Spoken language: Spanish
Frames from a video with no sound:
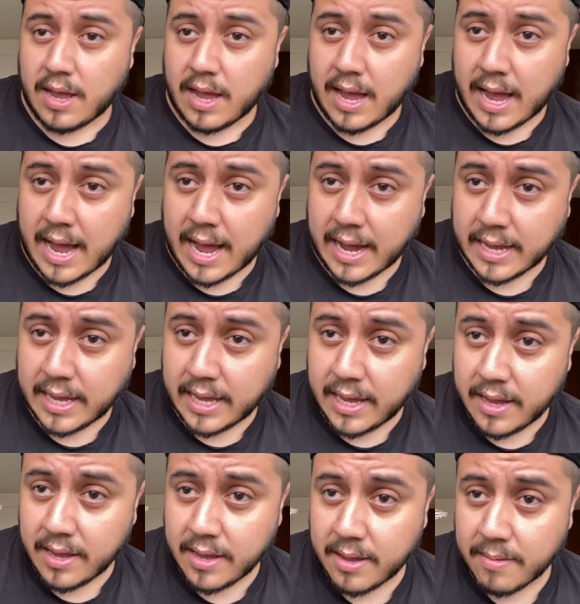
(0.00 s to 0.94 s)

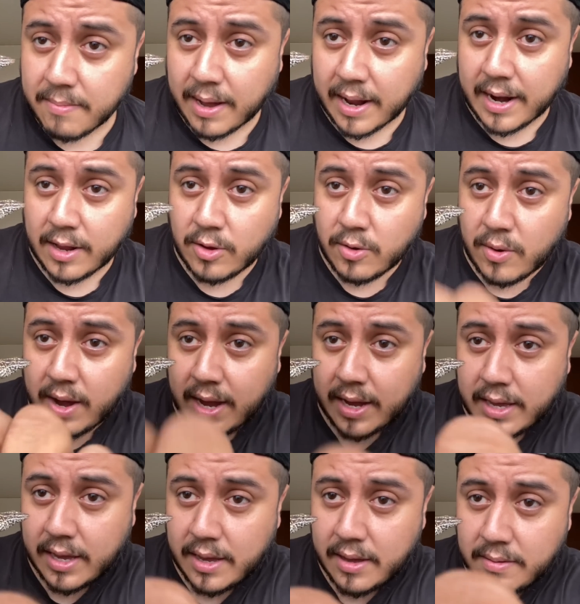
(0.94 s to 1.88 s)
Aquí, varano
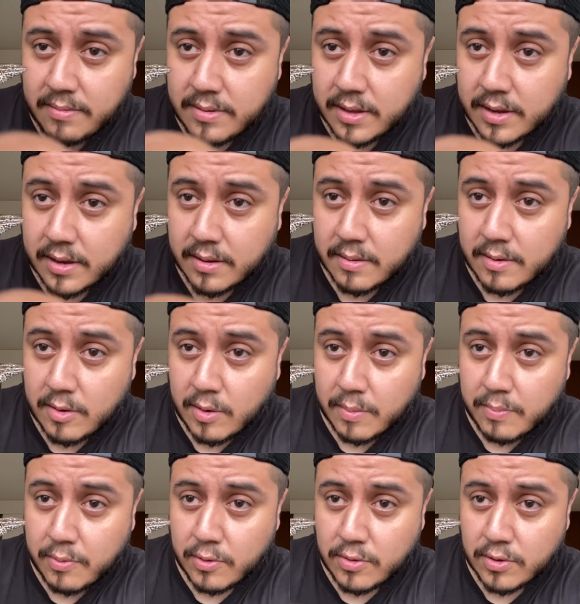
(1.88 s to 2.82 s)
aquí, déjenme lo
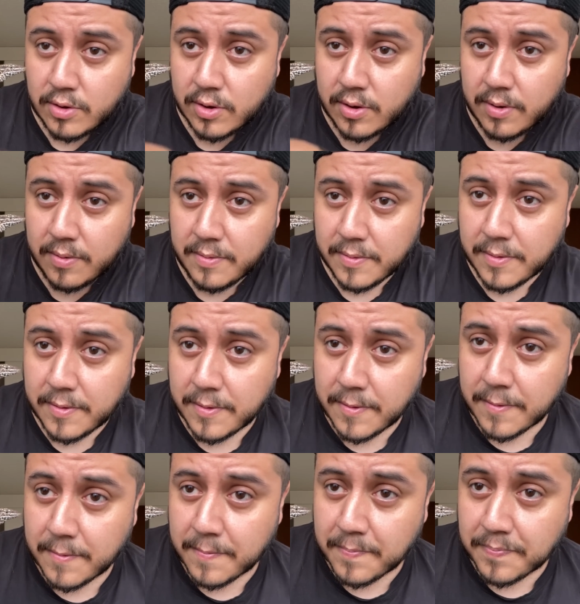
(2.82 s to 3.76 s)
apunto,
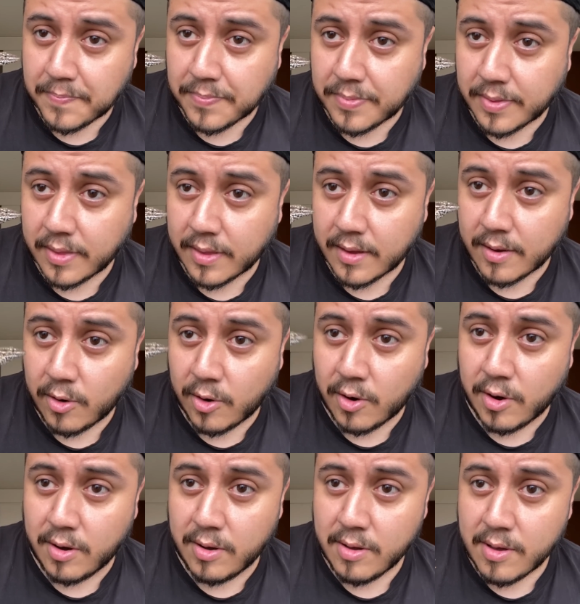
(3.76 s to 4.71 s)

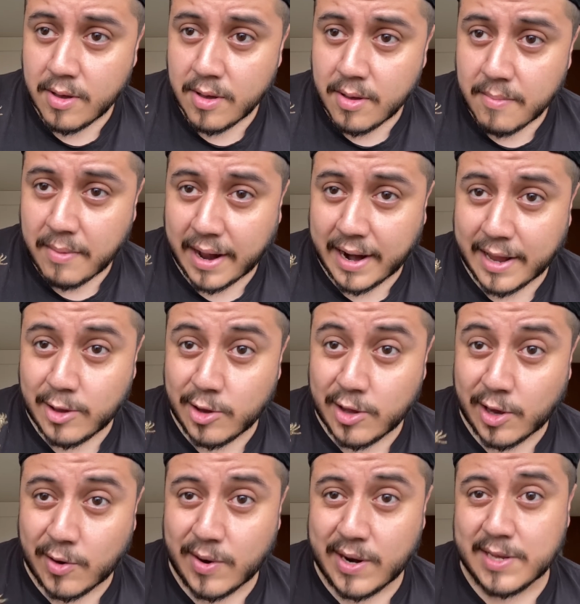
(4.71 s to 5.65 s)
o varano
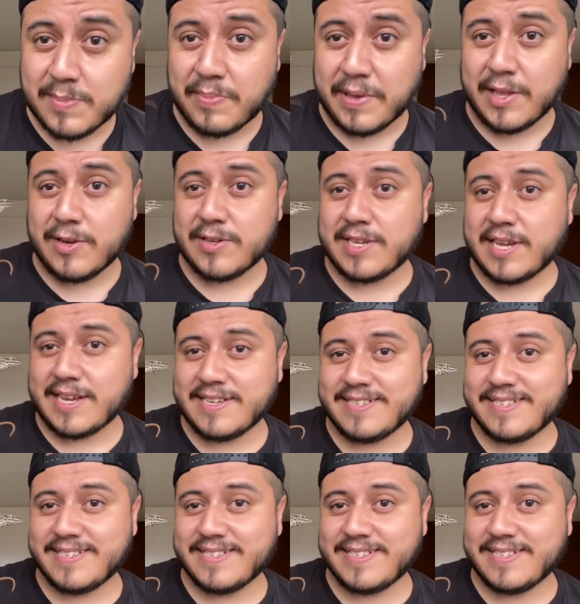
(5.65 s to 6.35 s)
de cola espinosa.